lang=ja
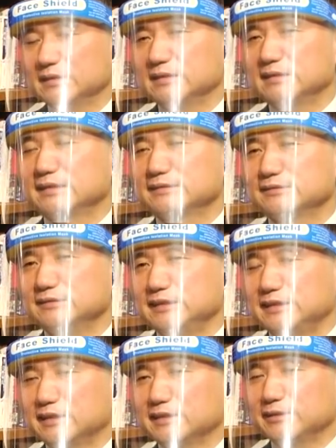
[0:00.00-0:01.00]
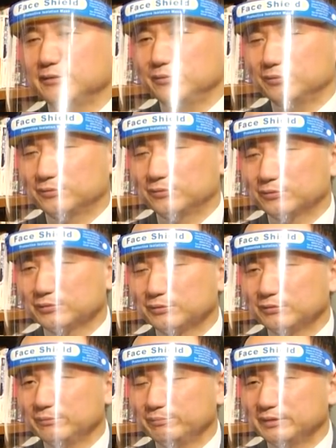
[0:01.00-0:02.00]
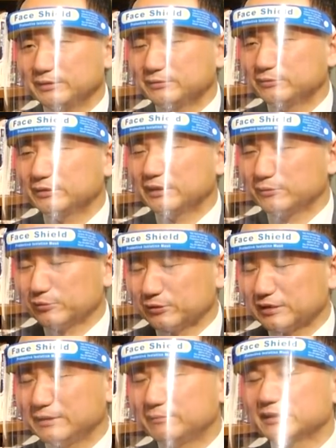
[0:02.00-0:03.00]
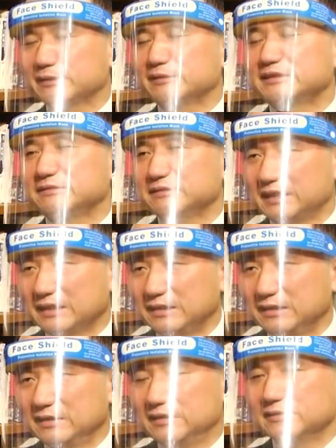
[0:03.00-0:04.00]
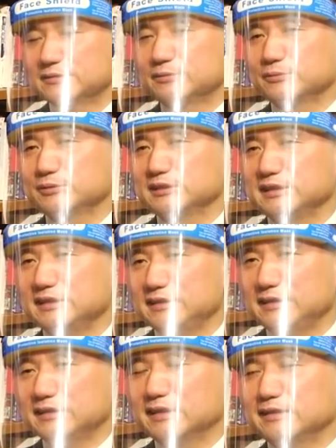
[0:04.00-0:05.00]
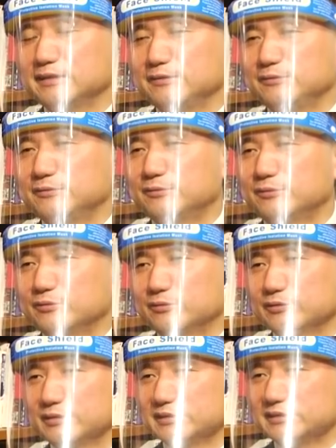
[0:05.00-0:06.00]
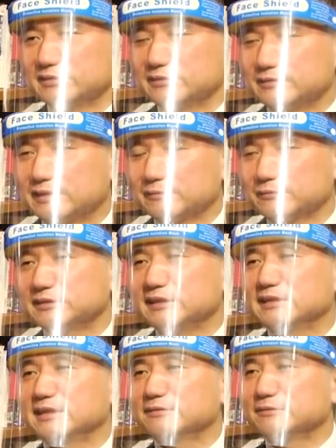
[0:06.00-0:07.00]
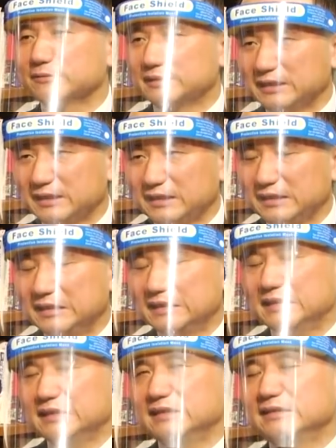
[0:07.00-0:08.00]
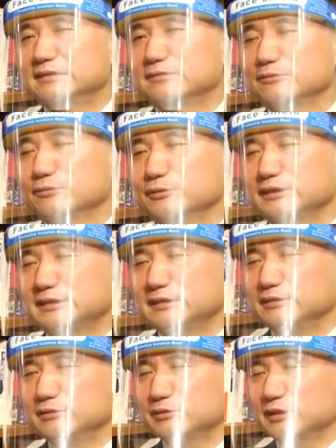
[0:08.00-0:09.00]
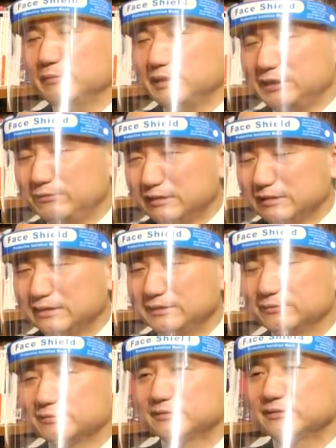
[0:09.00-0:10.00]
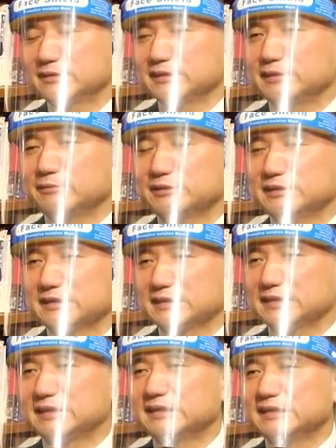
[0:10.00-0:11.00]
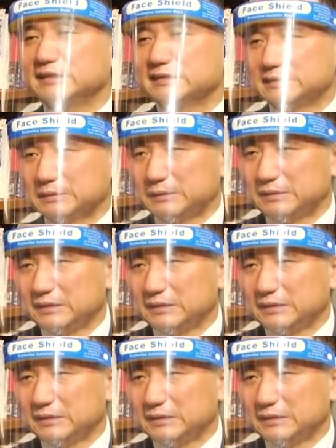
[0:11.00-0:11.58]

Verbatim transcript: 夏に大流行、今年オリンピックをやろうって頑張ってますよね。はい、その時期に大流行する可能性があるので、うん、そうしたためには何をするって議論しなきゃいけないんですよ。